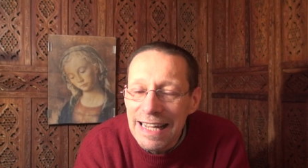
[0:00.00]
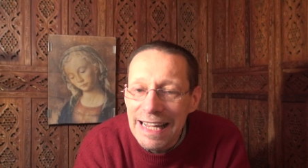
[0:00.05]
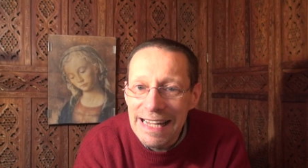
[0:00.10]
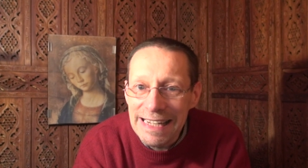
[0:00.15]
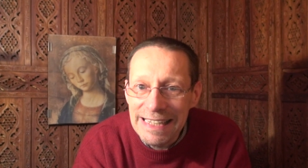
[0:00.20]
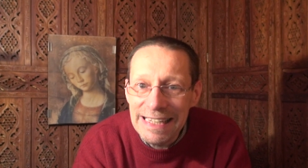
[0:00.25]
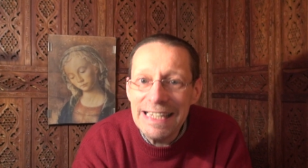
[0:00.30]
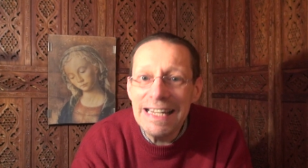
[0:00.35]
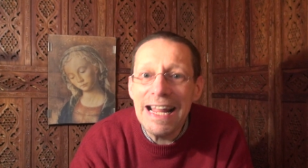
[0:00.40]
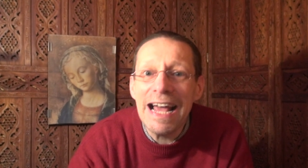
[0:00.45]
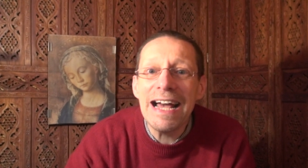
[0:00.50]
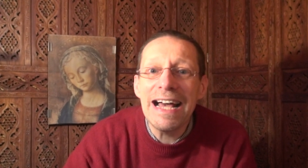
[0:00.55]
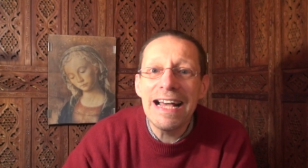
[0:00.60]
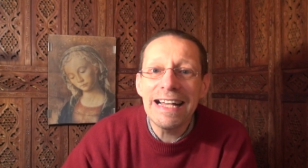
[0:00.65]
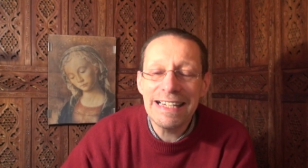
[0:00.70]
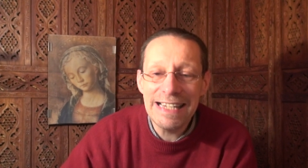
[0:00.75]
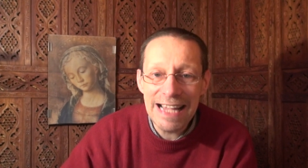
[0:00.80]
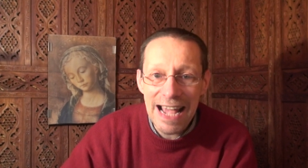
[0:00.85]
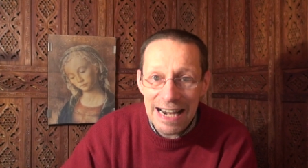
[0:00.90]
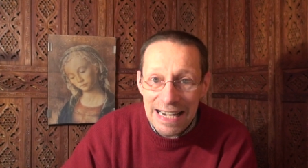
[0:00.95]
et qui
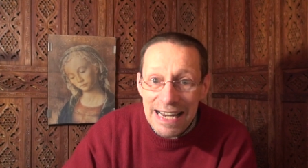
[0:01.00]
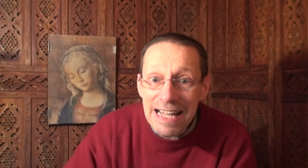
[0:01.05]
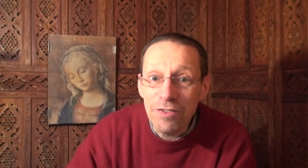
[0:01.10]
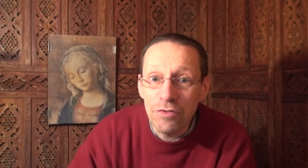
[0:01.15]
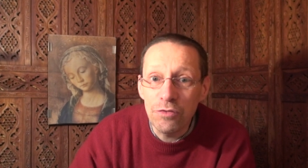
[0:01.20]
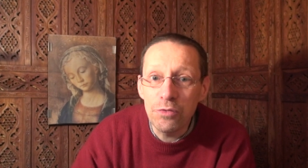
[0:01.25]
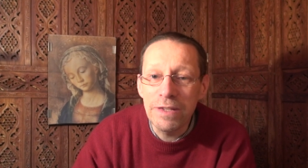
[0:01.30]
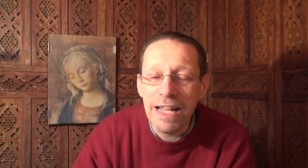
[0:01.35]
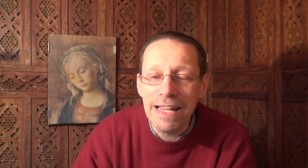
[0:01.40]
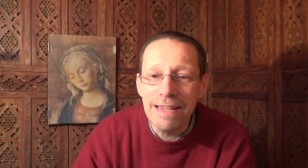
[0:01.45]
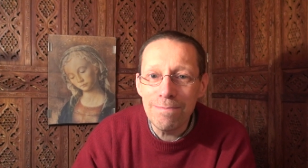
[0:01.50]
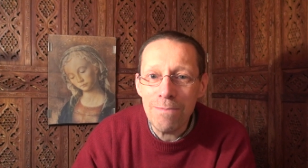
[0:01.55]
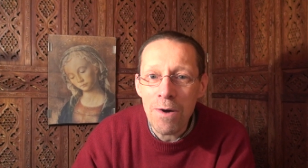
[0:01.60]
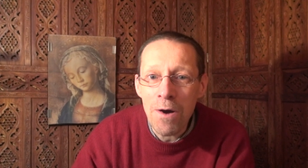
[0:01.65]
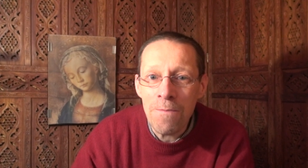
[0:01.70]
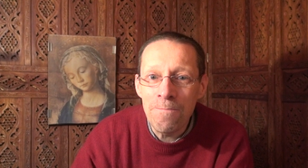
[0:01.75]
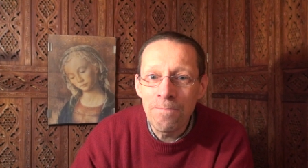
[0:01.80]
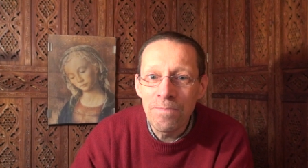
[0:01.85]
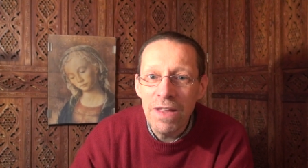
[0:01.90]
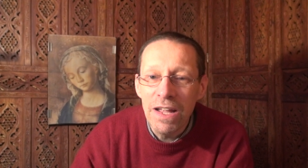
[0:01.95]
allait
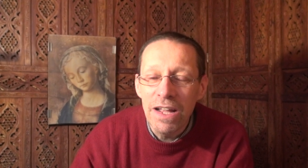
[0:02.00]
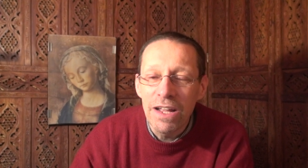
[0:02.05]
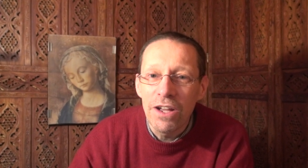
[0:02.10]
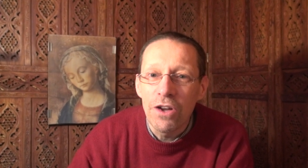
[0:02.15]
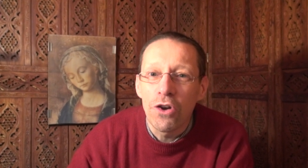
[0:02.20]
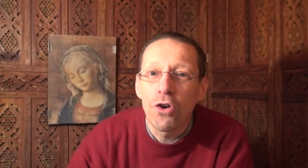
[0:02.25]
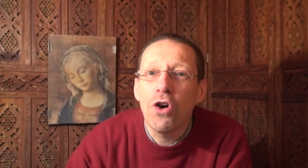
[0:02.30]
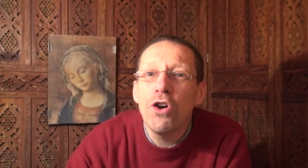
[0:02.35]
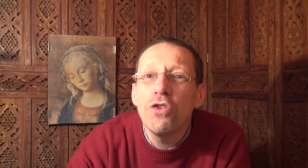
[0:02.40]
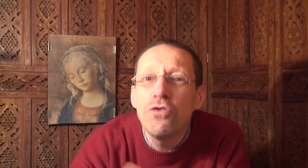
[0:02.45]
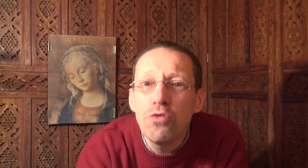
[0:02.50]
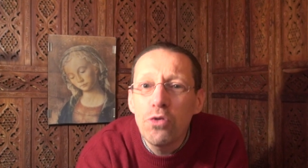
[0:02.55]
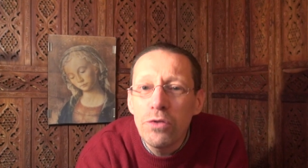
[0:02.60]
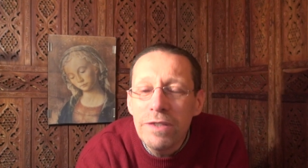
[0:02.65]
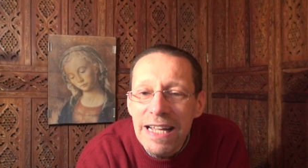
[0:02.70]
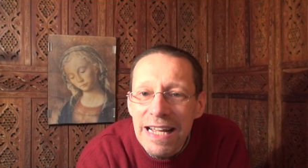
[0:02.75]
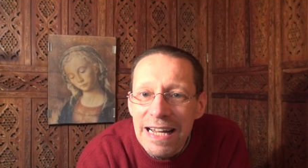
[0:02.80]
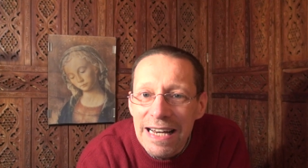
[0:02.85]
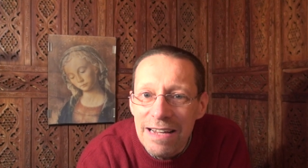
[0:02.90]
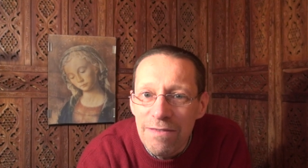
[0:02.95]
soudainement
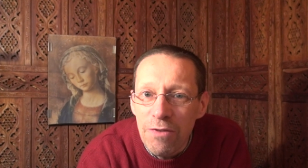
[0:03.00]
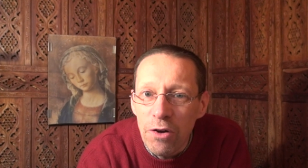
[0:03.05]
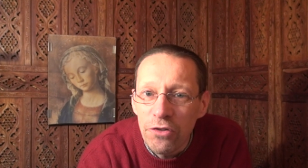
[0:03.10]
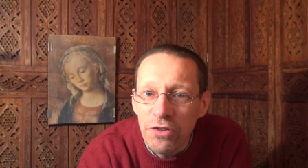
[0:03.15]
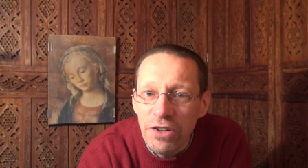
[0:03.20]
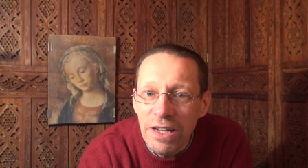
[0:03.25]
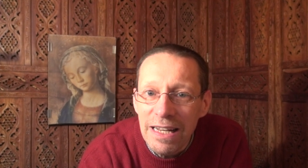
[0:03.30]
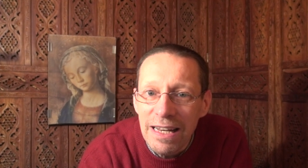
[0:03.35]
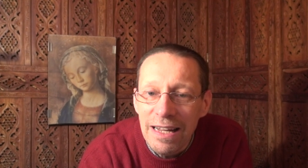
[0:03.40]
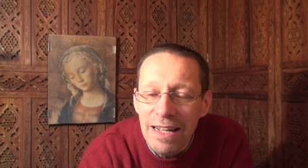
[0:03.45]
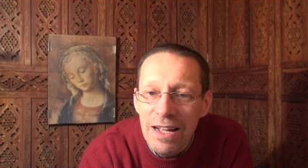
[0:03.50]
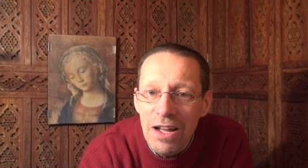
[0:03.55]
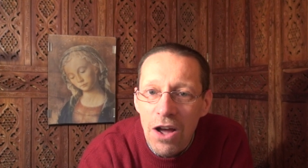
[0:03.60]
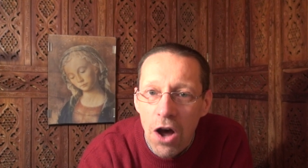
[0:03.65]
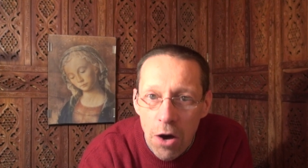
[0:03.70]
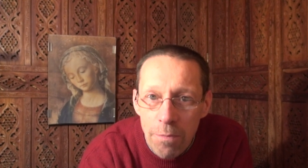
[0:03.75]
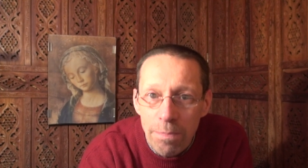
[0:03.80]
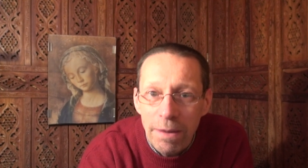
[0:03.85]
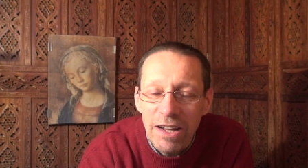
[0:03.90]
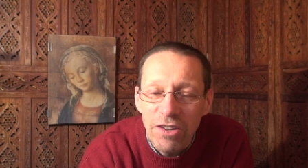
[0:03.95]
retourner l'Évangile
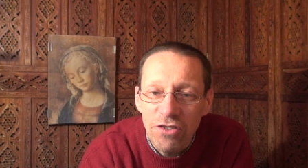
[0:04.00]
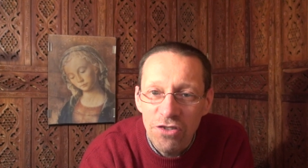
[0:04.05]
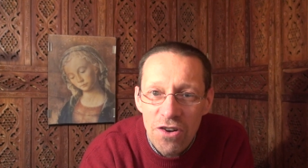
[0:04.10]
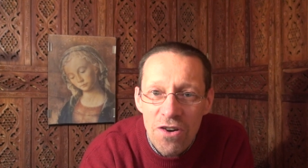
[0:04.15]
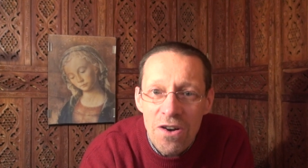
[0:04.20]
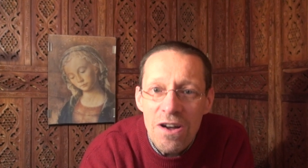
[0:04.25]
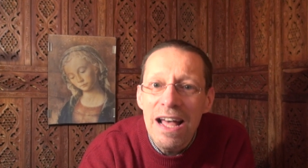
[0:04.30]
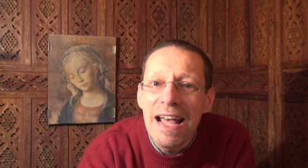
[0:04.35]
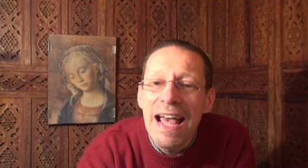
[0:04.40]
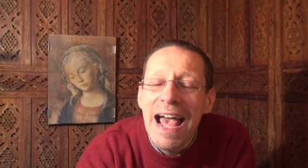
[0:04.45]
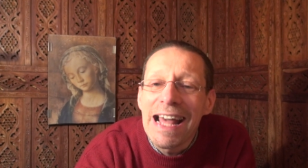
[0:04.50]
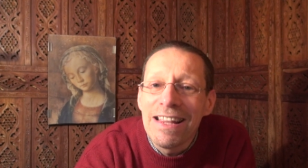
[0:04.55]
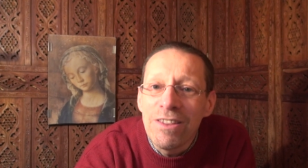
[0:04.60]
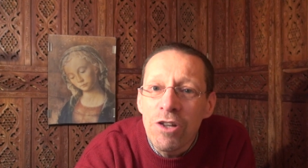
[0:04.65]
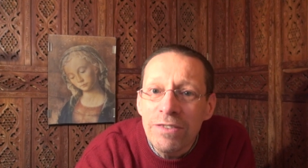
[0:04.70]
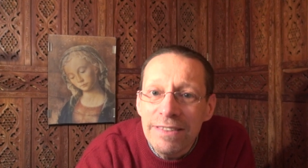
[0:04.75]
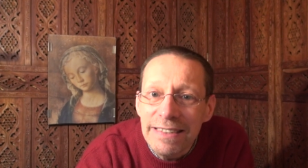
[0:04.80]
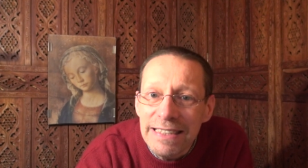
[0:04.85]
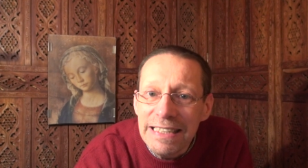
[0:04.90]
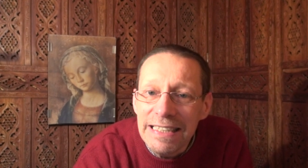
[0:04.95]
en prêchant un
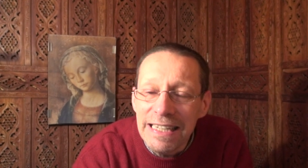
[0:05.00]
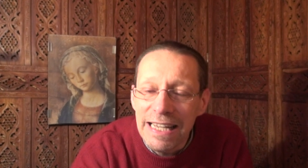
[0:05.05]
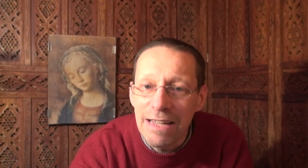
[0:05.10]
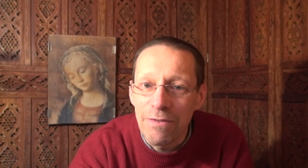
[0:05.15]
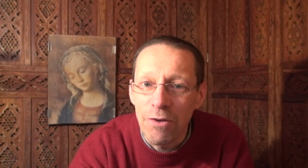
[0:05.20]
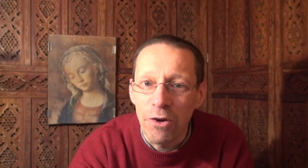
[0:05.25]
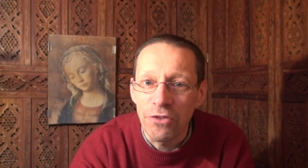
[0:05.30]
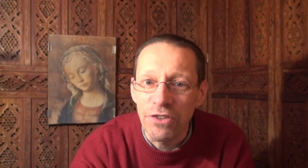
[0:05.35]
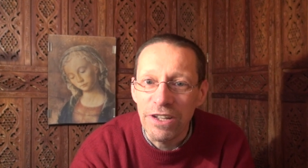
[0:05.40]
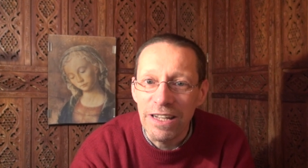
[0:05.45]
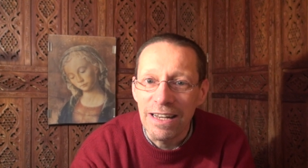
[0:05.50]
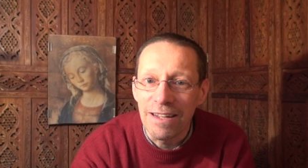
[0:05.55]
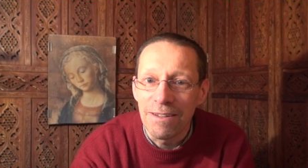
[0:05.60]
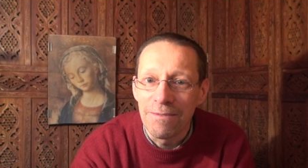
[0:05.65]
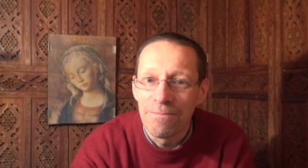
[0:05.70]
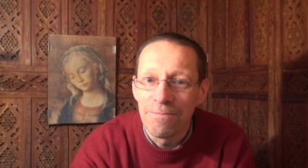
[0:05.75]
anti-Évangile.